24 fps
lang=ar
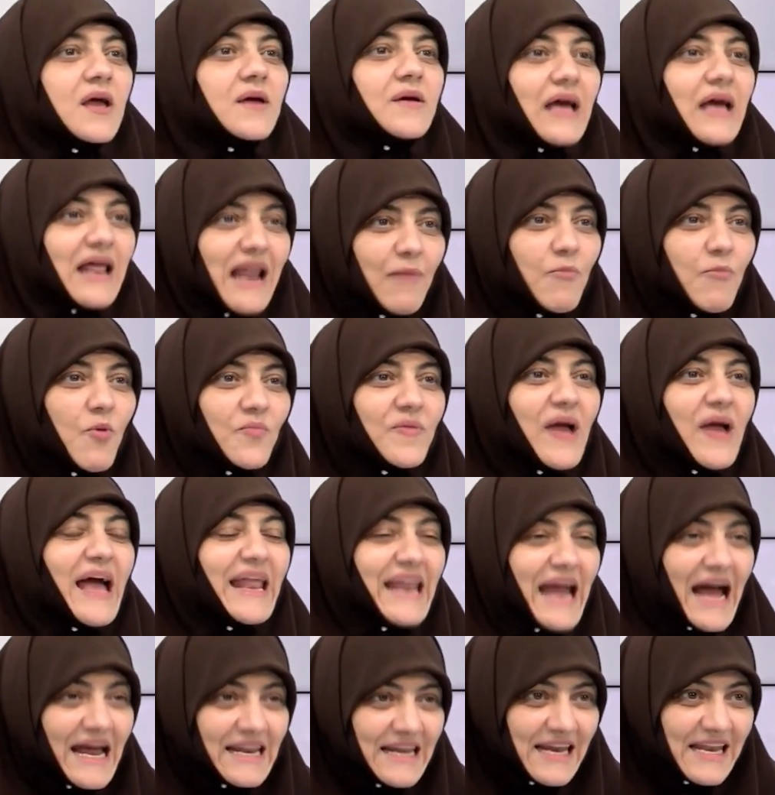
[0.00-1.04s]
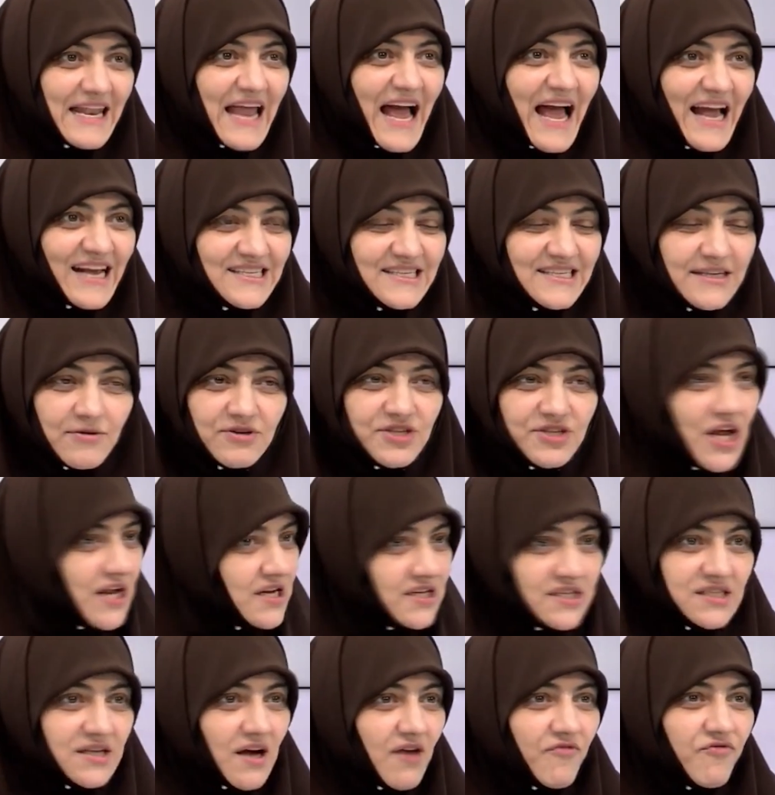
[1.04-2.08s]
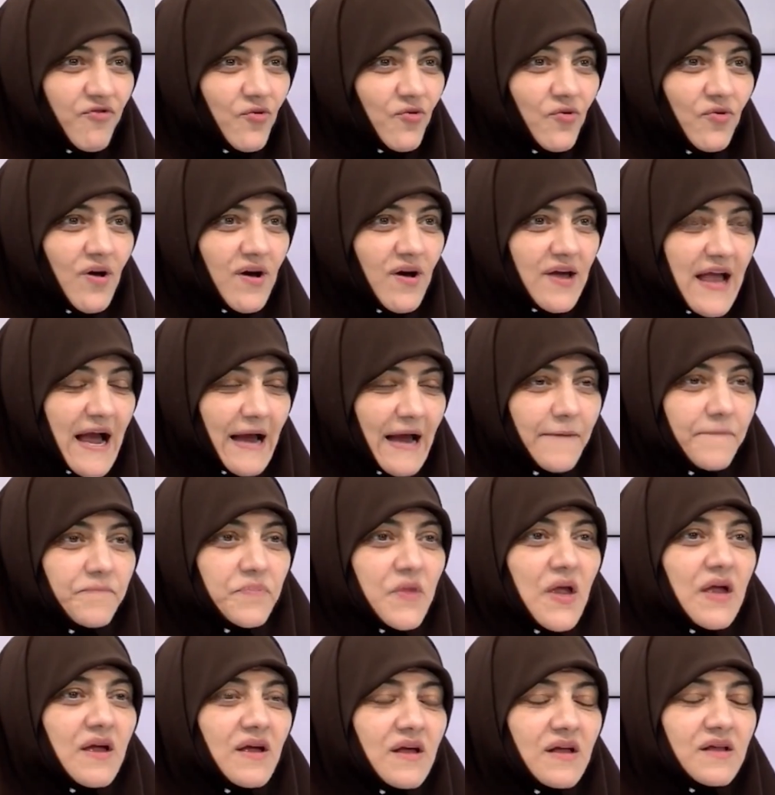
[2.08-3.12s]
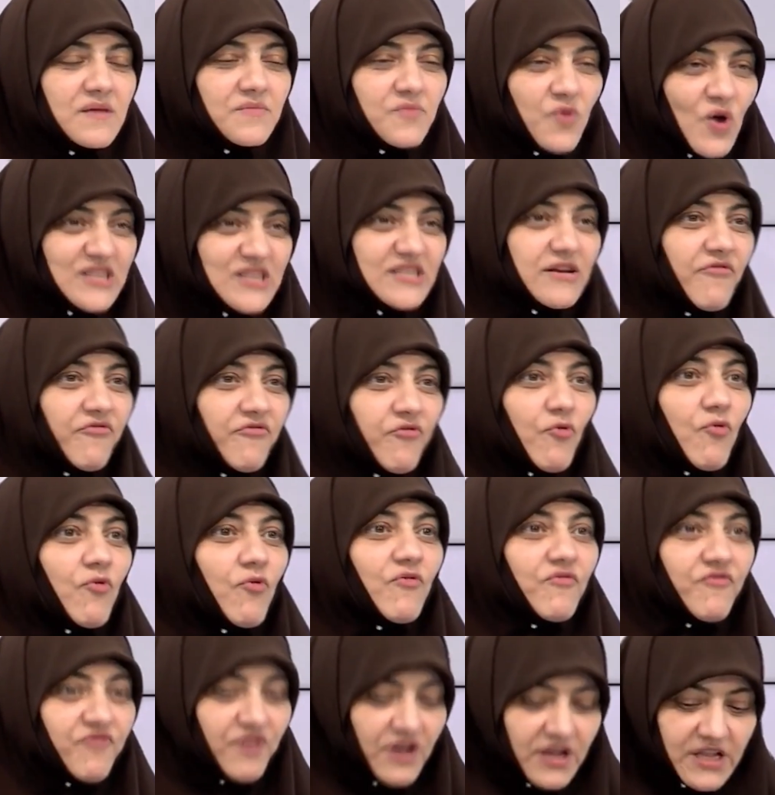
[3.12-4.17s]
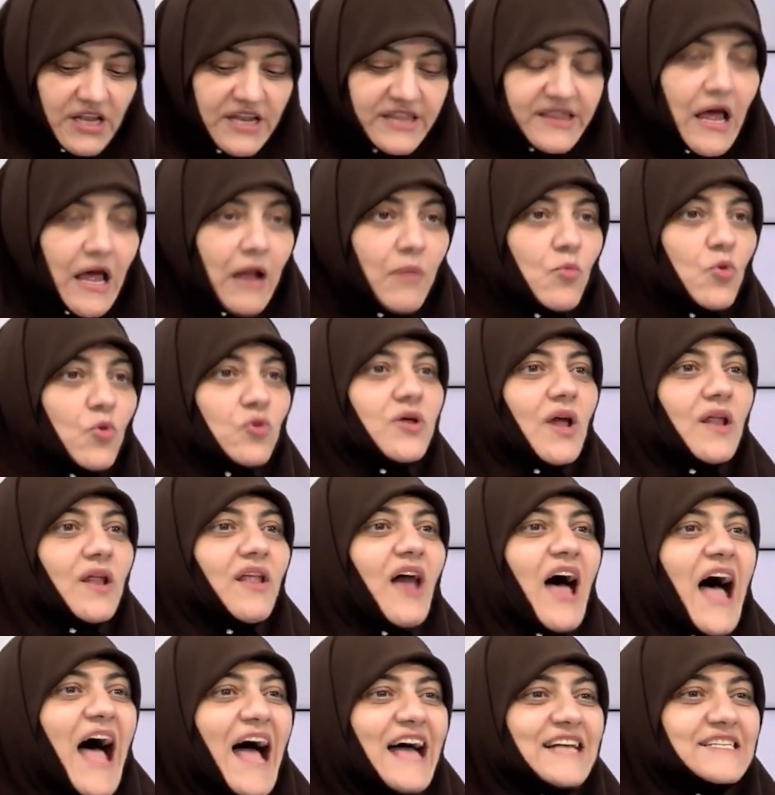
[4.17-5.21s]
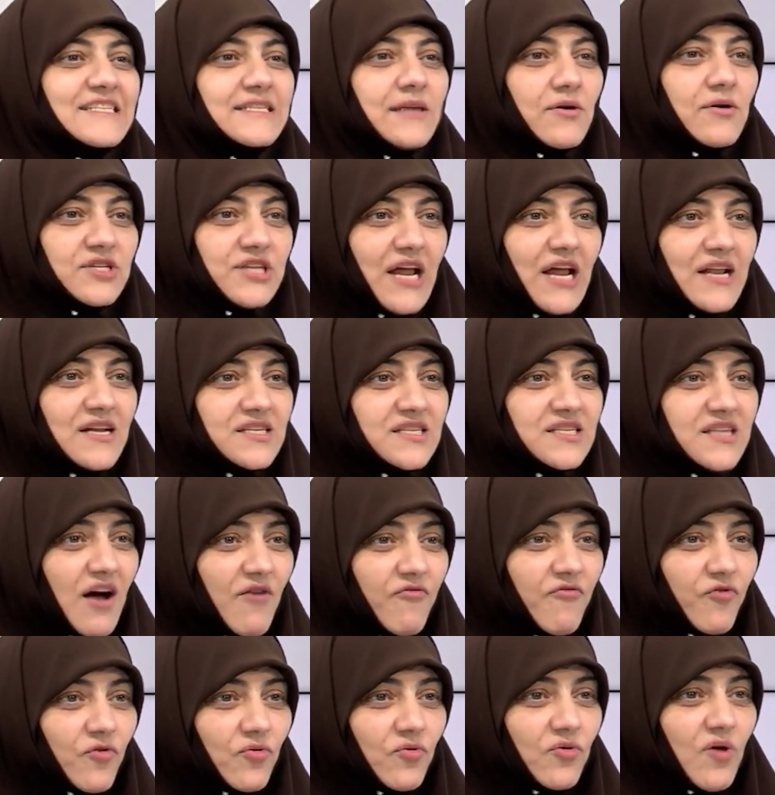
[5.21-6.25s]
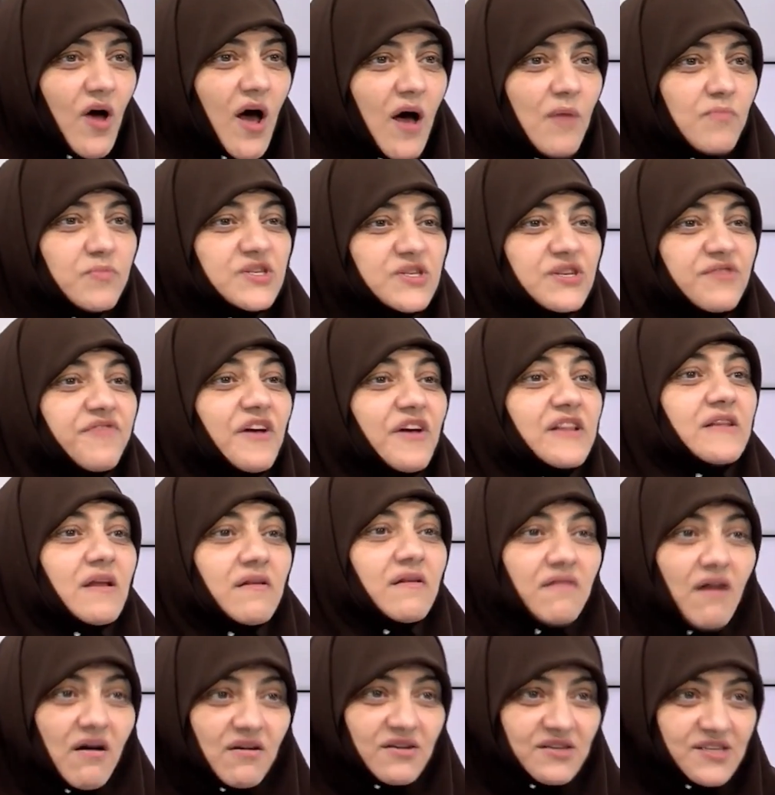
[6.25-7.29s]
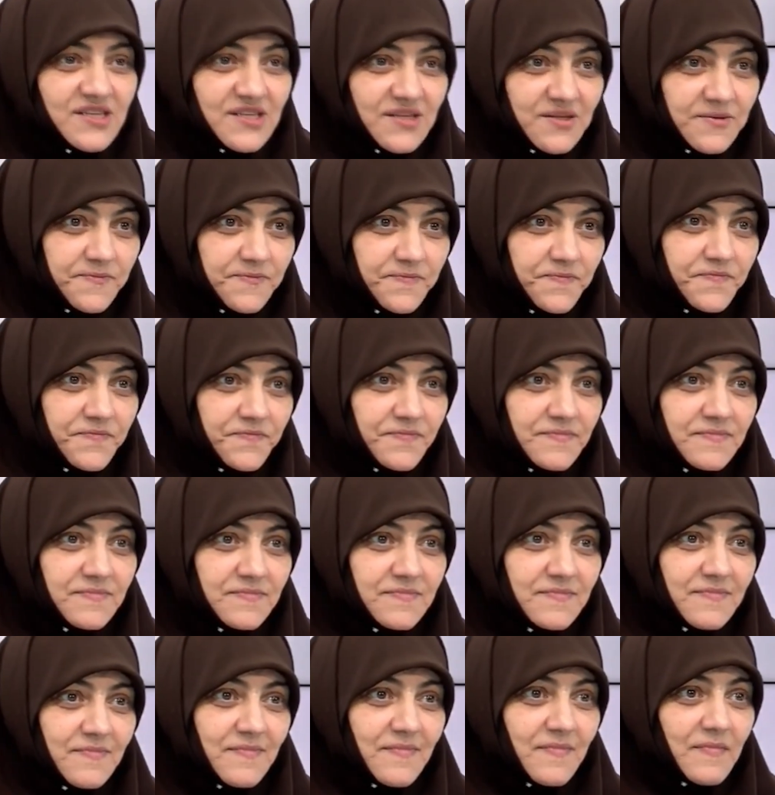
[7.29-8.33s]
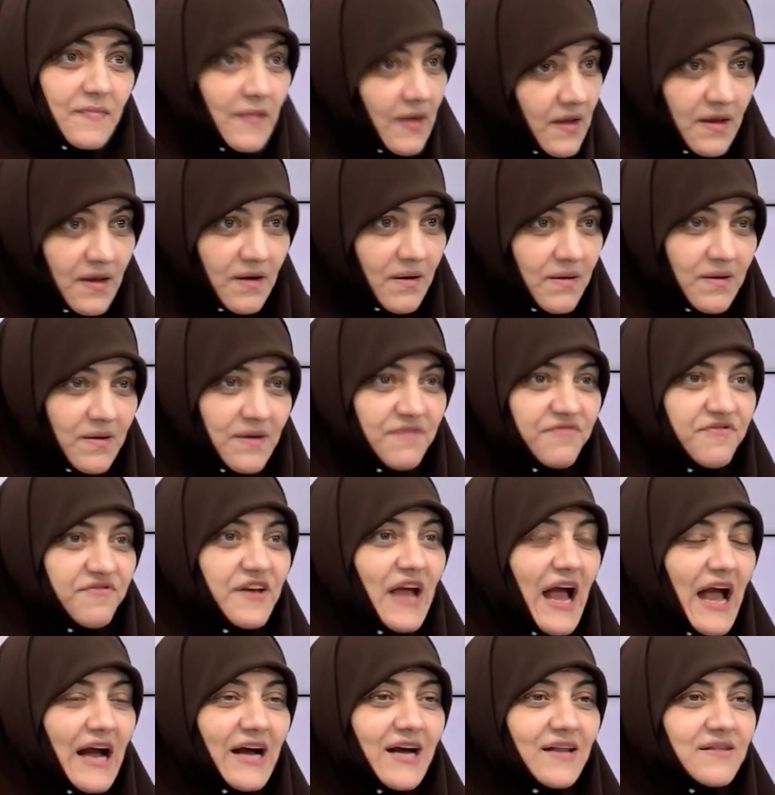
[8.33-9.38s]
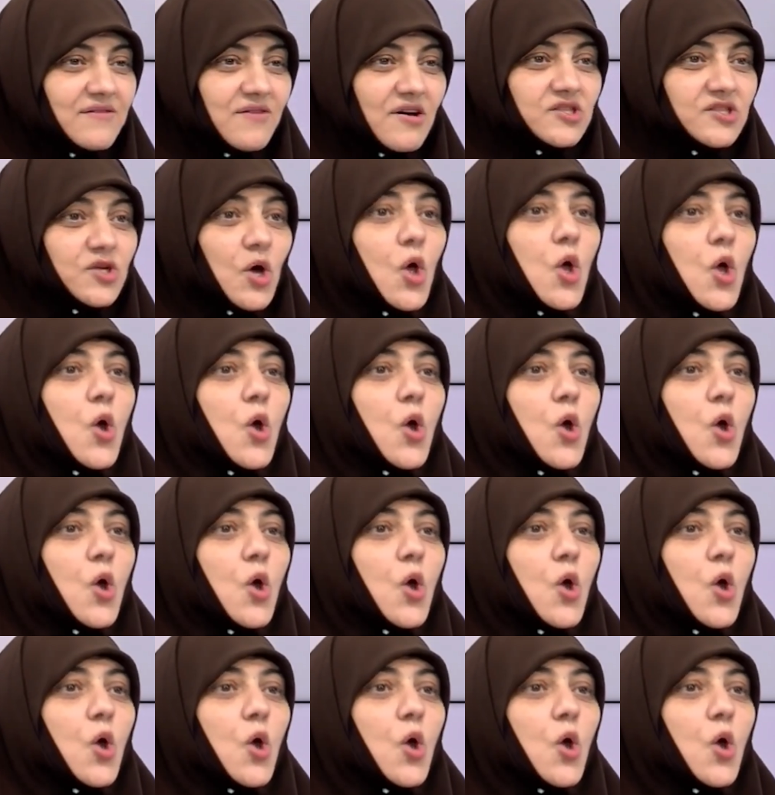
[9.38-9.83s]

كلامهم يعني عن الله عز وجل استغفر الله يعني وصفوا في التلمود الله عز وجل استغفر الله بصفات النقص في حاجات ناقصه